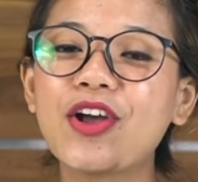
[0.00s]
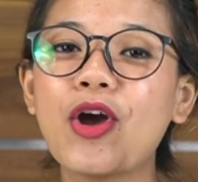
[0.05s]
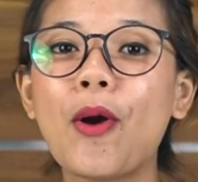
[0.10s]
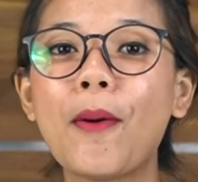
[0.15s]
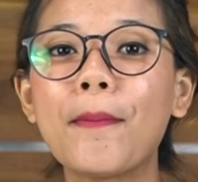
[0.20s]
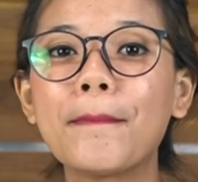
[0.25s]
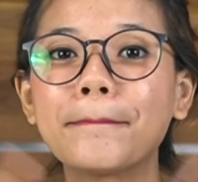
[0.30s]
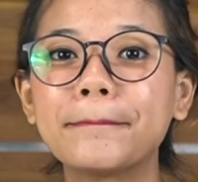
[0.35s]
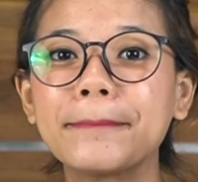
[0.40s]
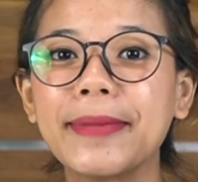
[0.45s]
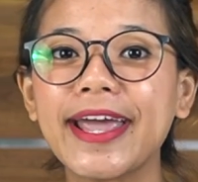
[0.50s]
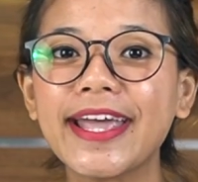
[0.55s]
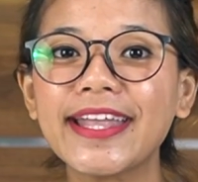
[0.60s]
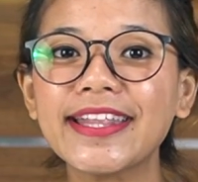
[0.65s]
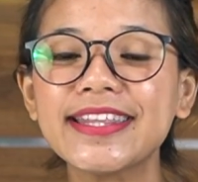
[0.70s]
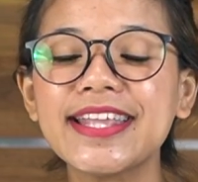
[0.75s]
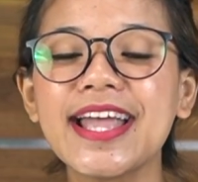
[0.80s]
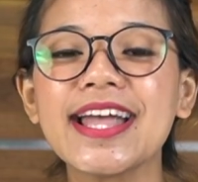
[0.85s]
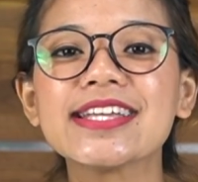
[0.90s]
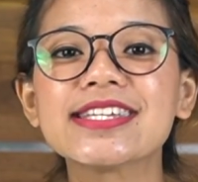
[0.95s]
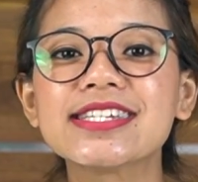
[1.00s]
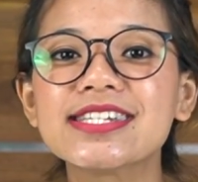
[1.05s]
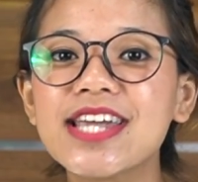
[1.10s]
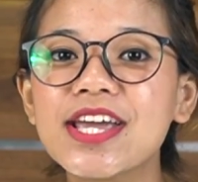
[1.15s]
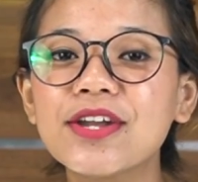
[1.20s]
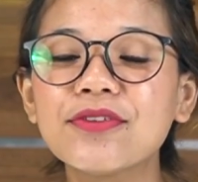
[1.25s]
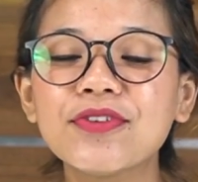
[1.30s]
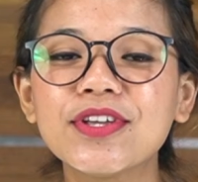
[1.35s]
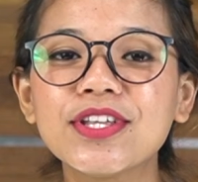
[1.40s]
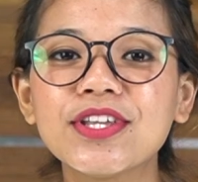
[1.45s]
komen, dan
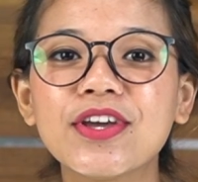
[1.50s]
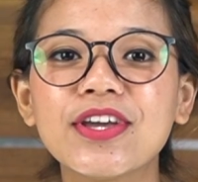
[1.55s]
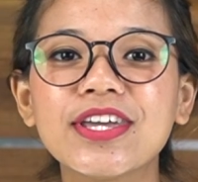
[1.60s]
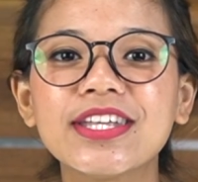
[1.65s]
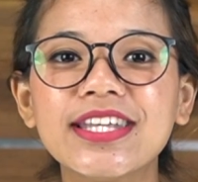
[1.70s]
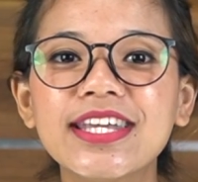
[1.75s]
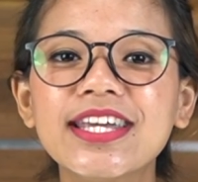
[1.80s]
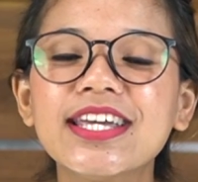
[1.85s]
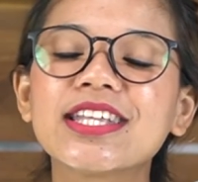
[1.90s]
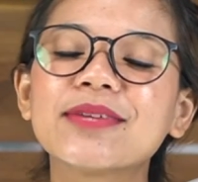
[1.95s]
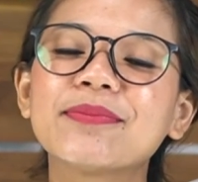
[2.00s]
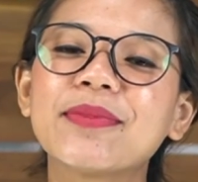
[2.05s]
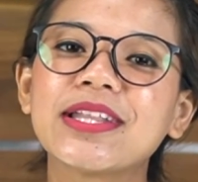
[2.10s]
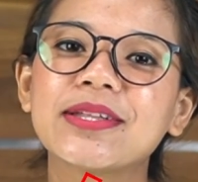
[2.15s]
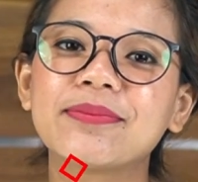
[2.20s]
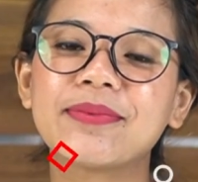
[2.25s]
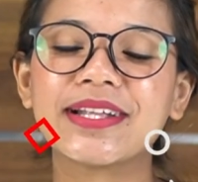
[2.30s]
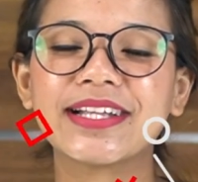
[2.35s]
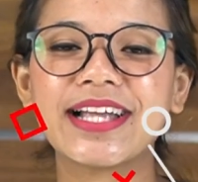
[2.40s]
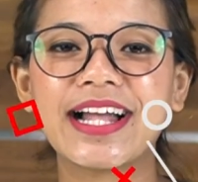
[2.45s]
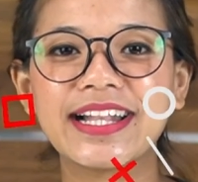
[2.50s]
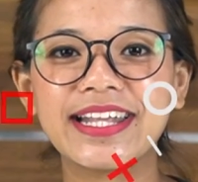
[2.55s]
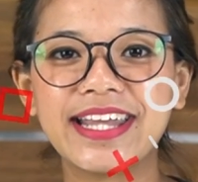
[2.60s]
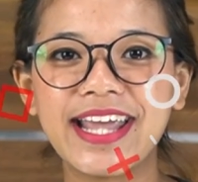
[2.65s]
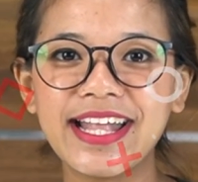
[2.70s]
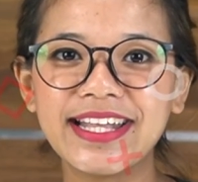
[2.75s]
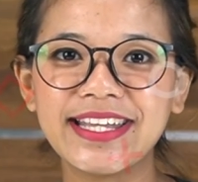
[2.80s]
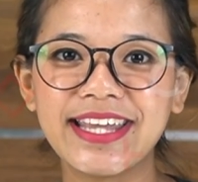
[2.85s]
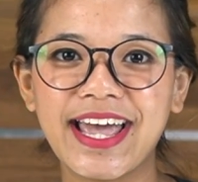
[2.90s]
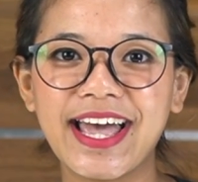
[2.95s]
share video ini ke teman-teman
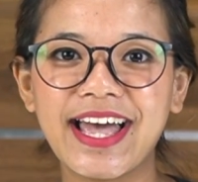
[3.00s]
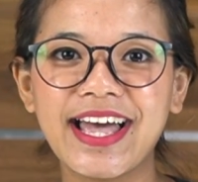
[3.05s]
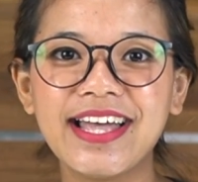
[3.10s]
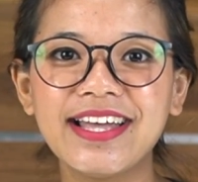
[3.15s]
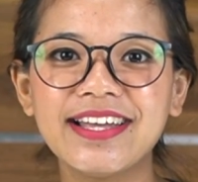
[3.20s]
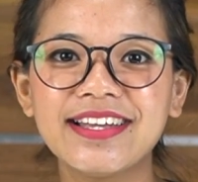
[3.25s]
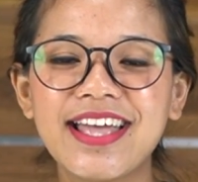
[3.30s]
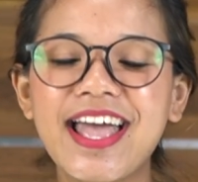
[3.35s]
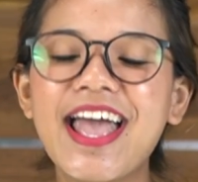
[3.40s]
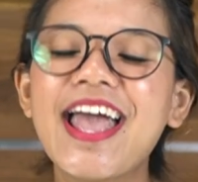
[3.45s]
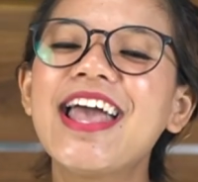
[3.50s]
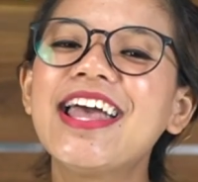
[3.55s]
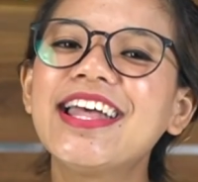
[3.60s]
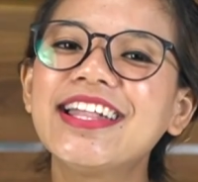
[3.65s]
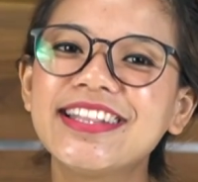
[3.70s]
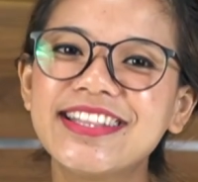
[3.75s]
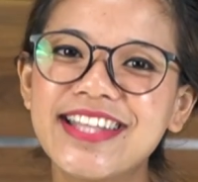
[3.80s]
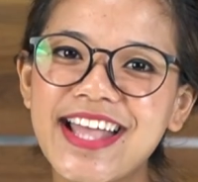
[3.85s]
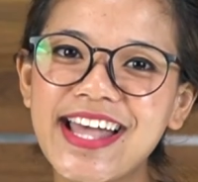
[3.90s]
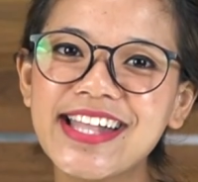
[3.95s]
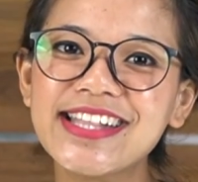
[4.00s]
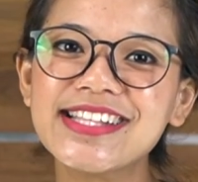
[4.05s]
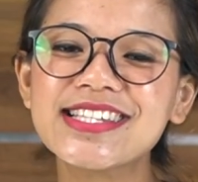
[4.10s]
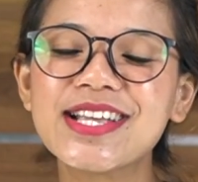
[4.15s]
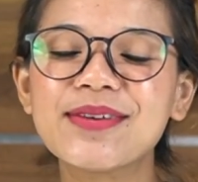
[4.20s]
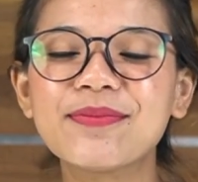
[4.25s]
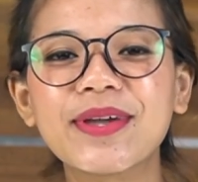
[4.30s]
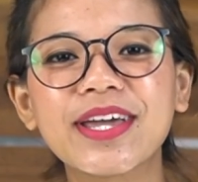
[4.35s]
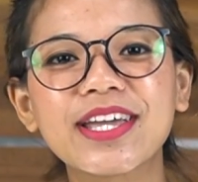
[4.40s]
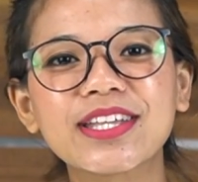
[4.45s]
kalian ya. Dan
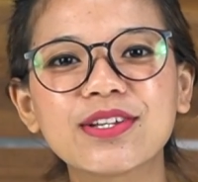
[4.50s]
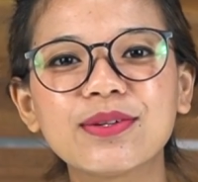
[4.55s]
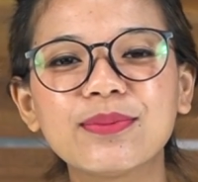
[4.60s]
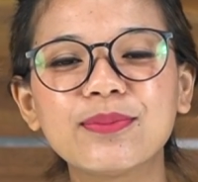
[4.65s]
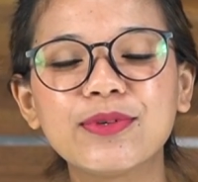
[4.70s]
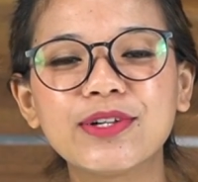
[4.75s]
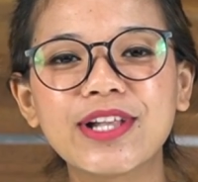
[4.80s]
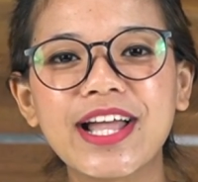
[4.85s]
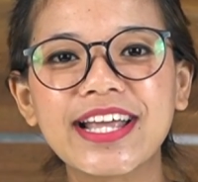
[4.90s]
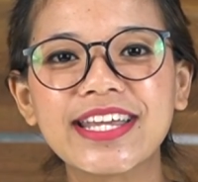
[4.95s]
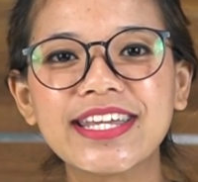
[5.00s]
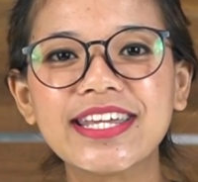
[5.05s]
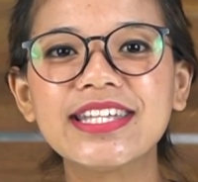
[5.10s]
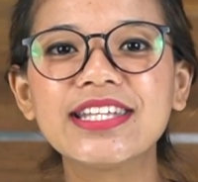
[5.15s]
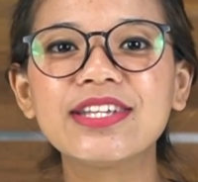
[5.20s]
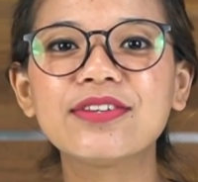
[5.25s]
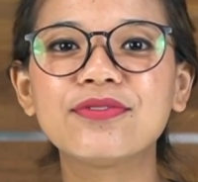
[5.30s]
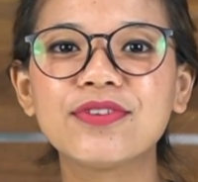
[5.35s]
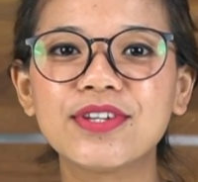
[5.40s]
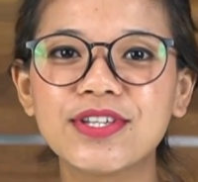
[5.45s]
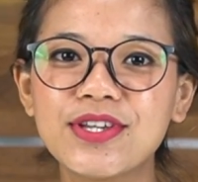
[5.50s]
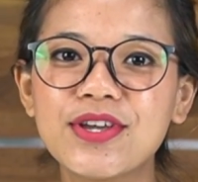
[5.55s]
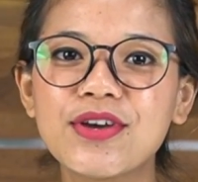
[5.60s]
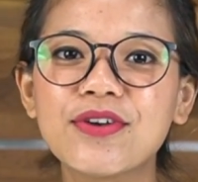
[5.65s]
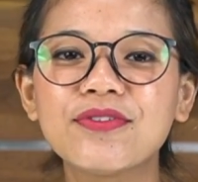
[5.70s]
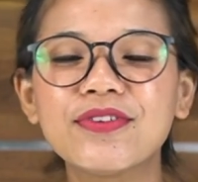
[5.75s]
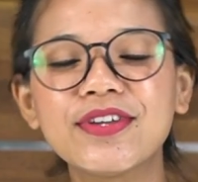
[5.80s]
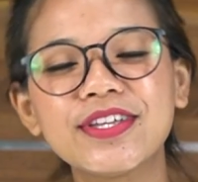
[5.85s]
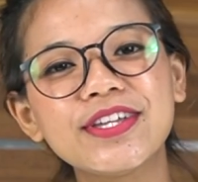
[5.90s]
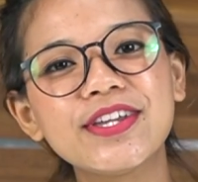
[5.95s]
sampai ketemu lagi di
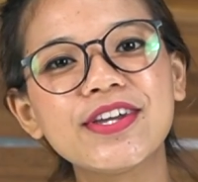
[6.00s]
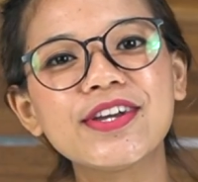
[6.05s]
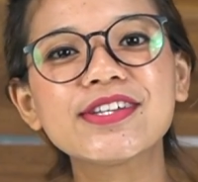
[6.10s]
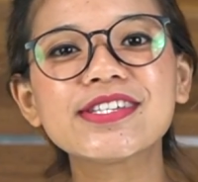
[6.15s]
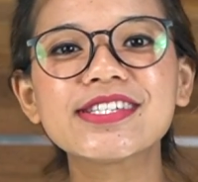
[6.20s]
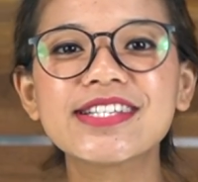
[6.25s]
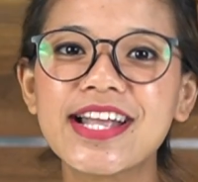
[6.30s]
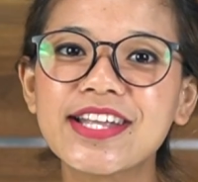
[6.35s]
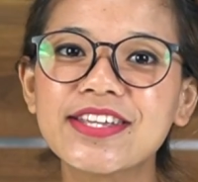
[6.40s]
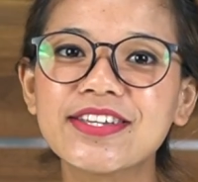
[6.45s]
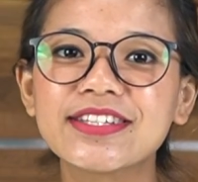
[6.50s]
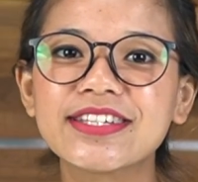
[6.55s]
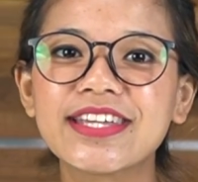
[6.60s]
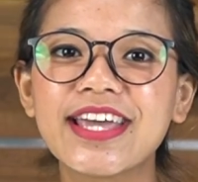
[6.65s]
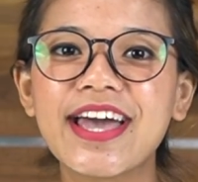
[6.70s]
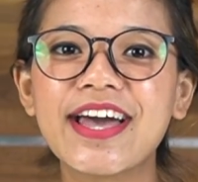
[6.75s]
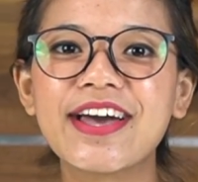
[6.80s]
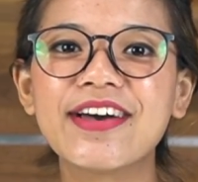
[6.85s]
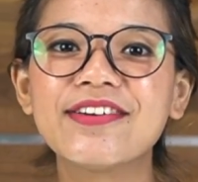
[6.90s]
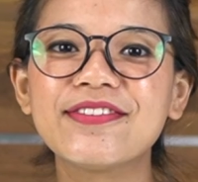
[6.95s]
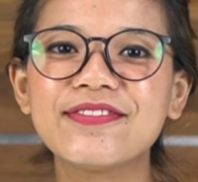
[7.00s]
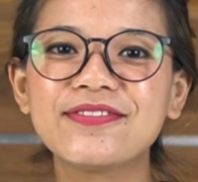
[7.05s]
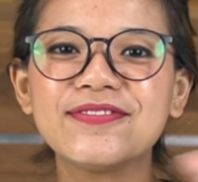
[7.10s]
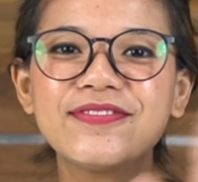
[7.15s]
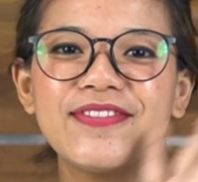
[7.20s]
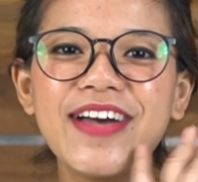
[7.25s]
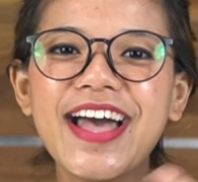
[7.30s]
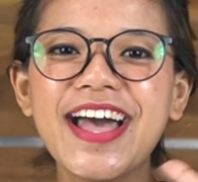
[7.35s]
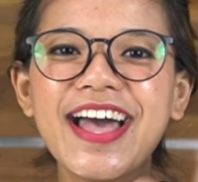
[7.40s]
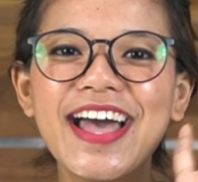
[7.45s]
video-video selanjutnya.
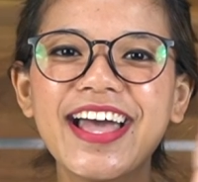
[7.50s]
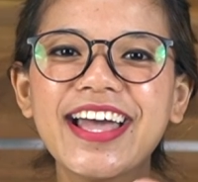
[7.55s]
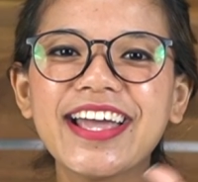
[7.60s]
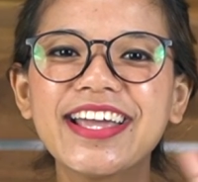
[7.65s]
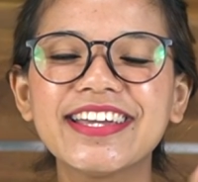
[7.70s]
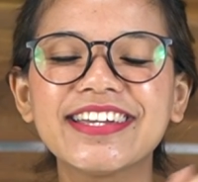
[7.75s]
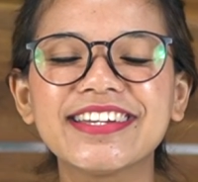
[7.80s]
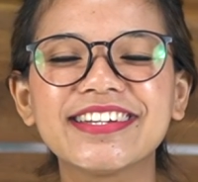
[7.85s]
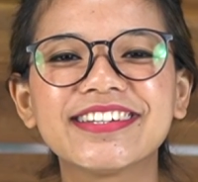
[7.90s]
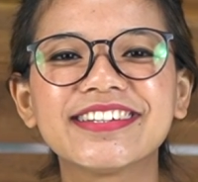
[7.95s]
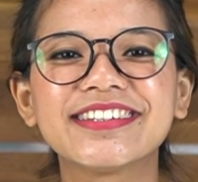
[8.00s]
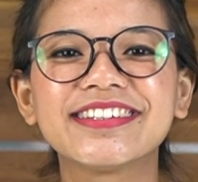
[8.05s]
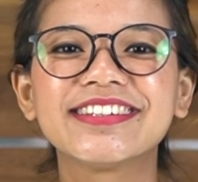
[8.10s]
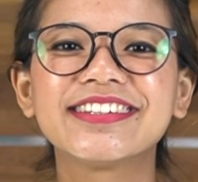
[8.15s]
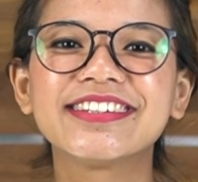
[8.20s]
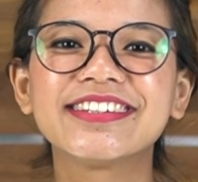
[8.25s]
Bye!